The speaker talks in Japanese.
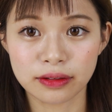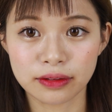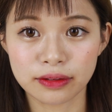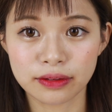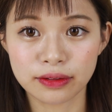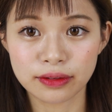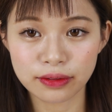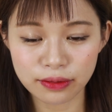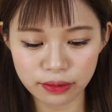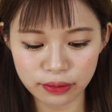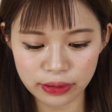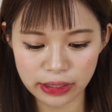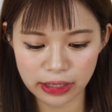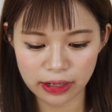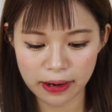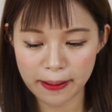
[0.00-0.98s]
すご
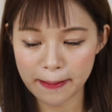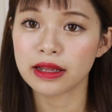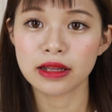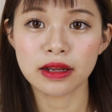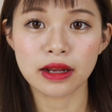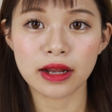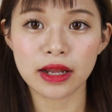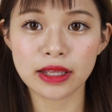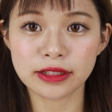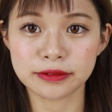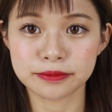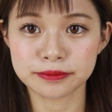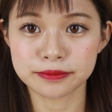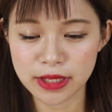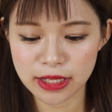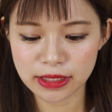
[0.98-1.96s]
い。はい。
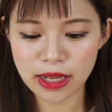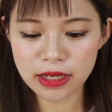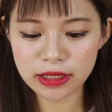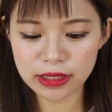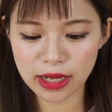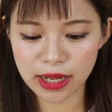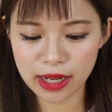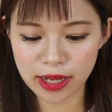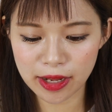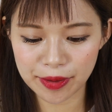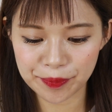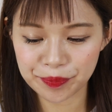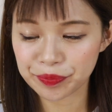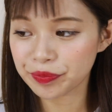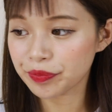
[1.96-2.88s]
なんか、